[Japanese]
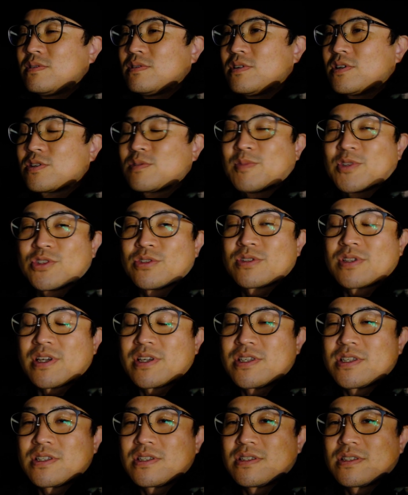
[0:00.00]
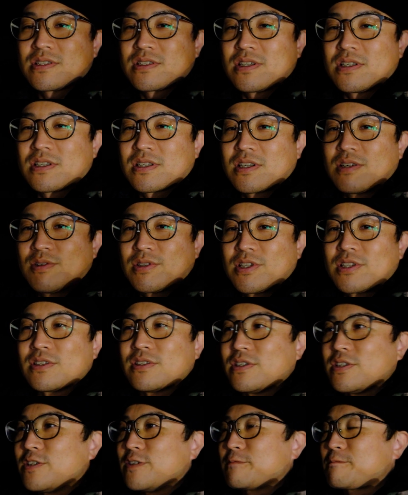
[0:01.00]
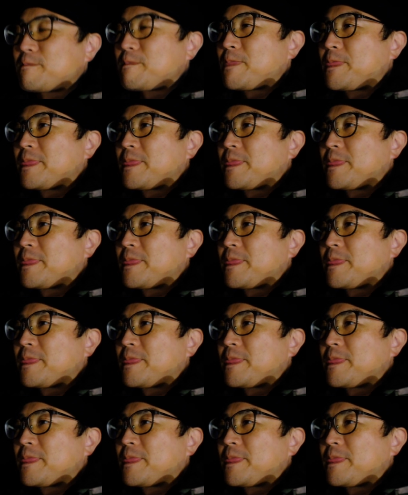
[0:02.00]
あと主催者側なんで、